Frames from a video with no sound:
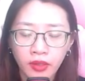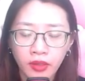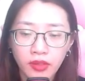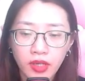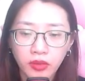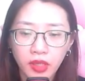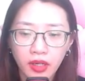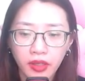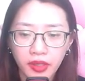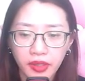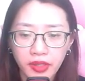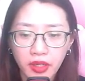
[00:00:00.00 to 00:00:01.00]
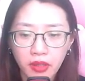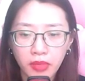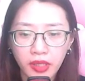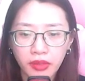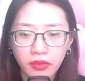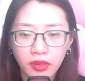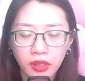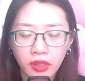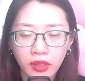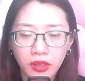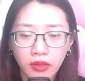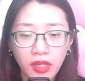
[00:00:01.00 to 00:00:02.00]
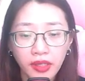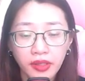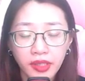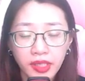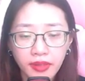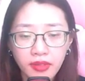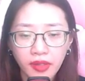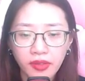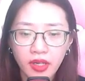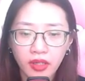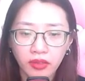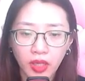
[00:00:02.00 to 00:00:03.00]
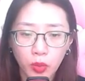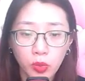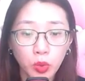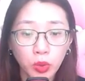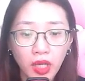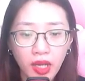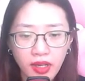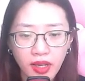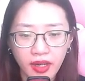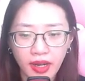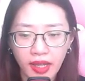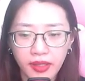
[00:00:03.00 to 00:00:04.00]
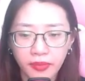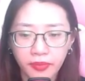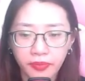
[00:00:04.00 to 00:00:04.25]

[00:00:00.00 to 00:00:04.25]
Nhất thời giật mình, đây chính là nhân tộc của thế hệ này.